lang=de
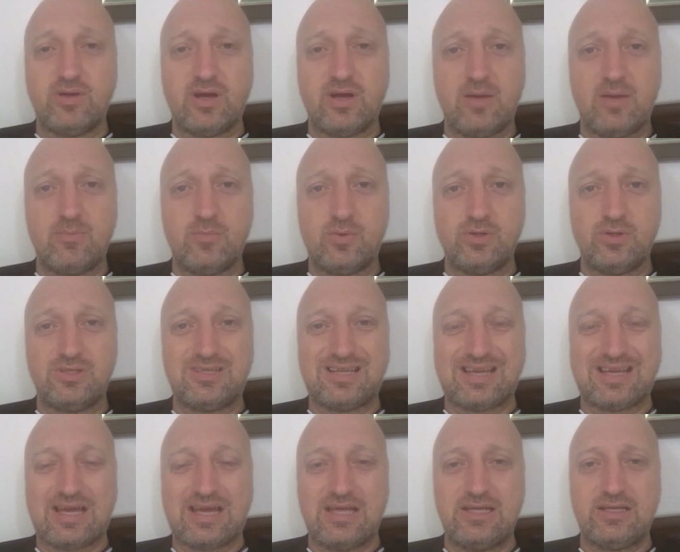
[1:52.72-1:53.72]
wir haben euch
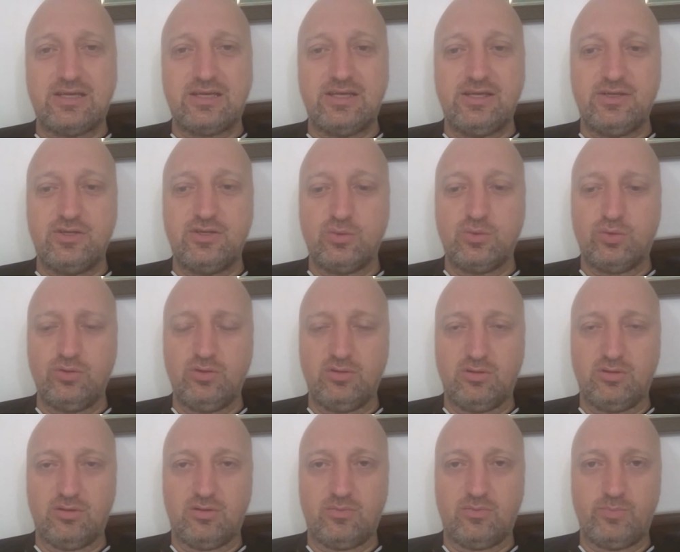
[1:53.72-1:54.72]
drei
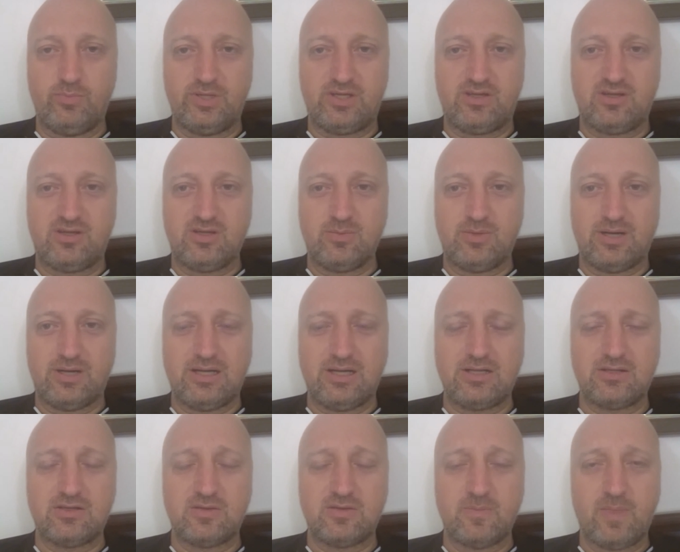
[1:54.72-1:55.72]
Regionen
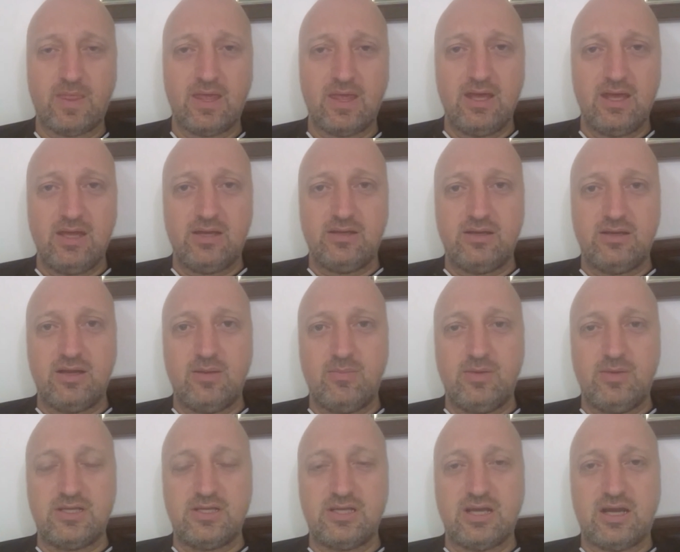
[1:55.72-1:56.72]
mitgebracht,
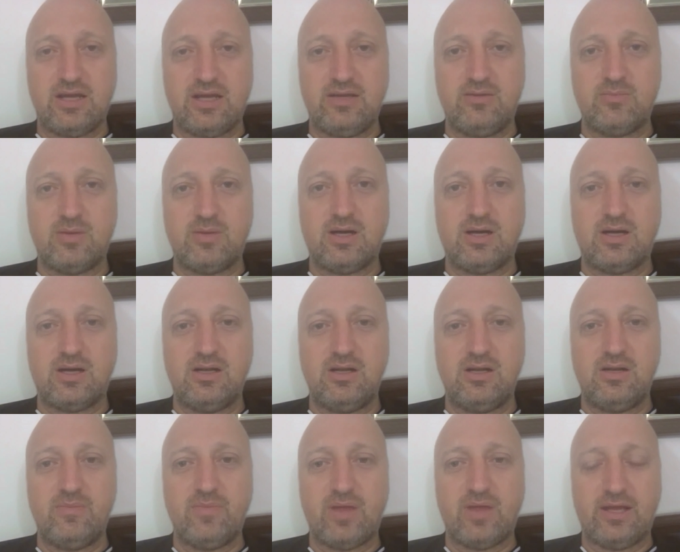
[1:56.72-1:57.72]
nämlich
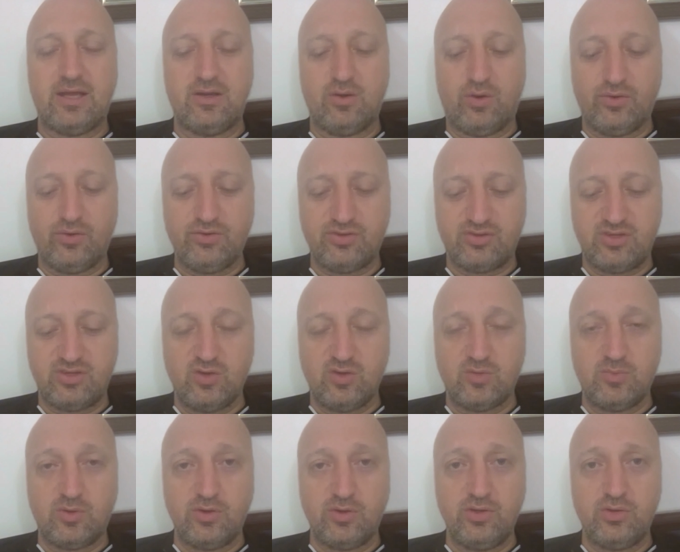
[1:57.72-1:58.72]
einmal eine
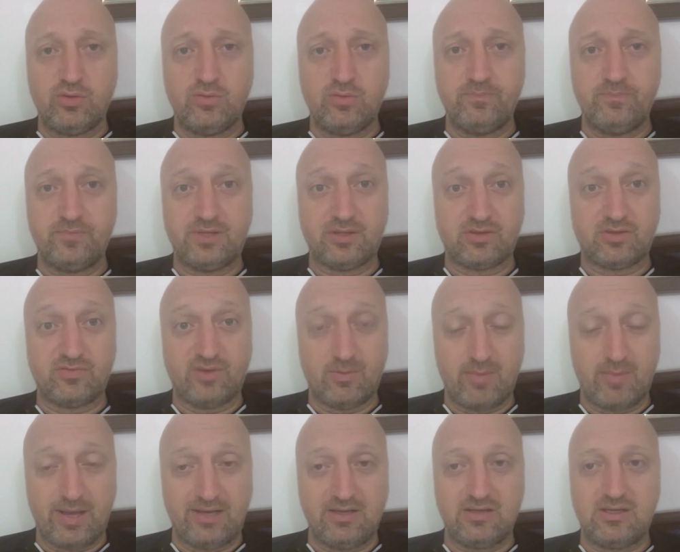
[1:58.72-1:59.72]
Ostseeumrundung, das war
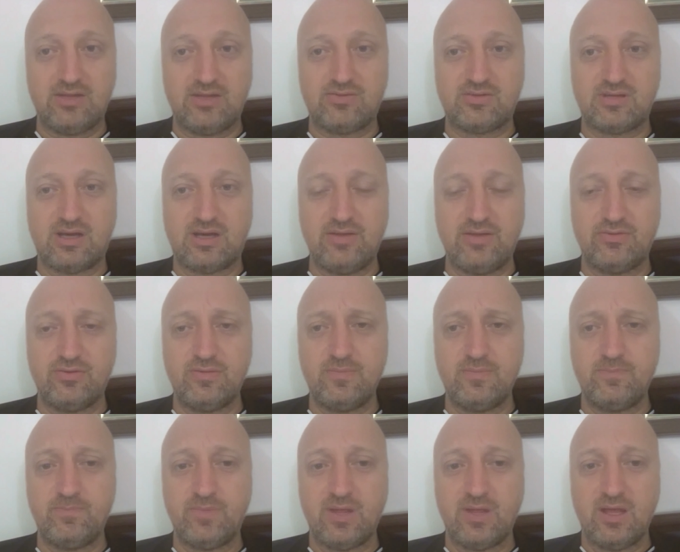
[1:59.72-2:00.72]
meine
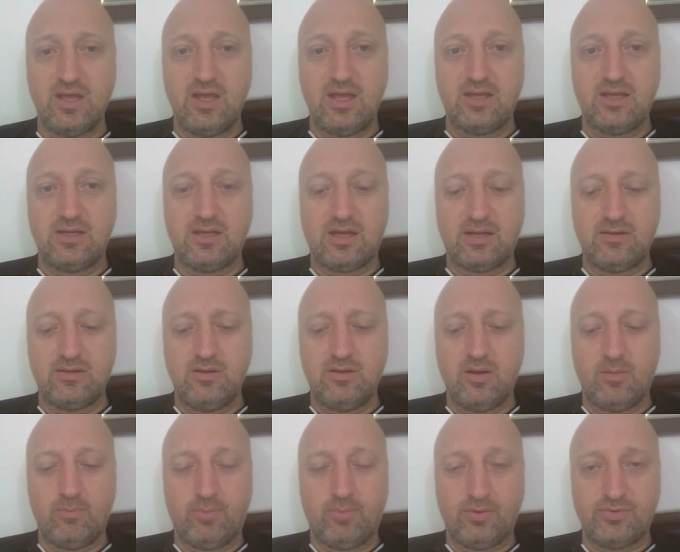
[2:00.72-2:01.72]
Testreise,
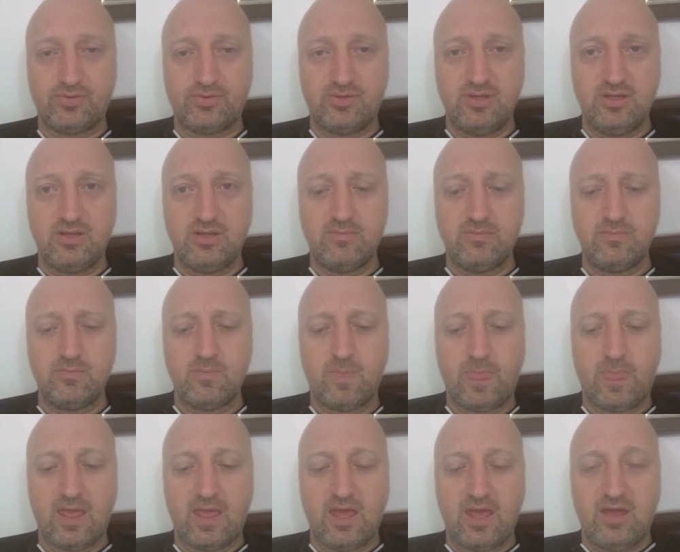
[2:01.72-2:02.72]
dann Bosnien,
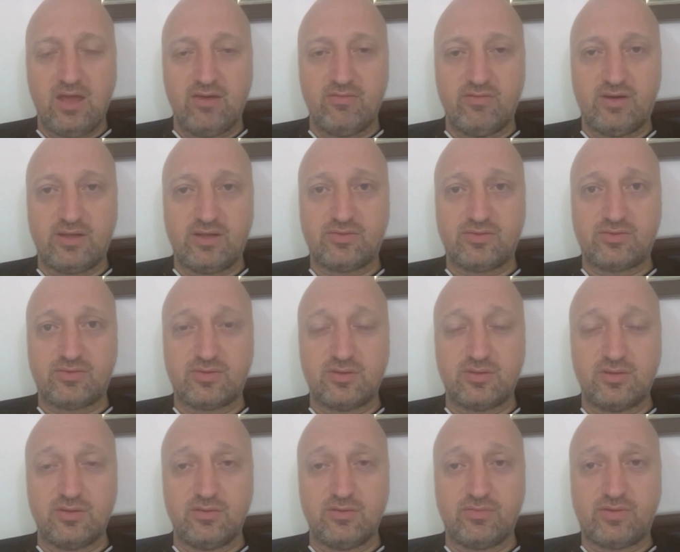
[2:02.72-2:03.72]
was
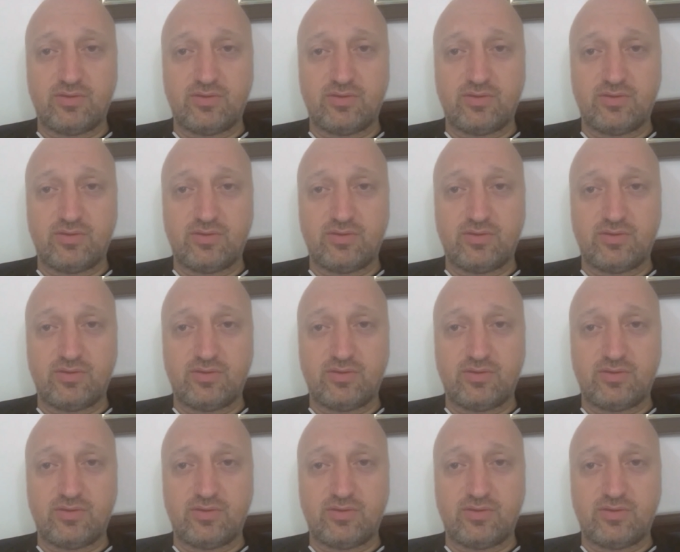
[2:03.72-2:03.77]
äh,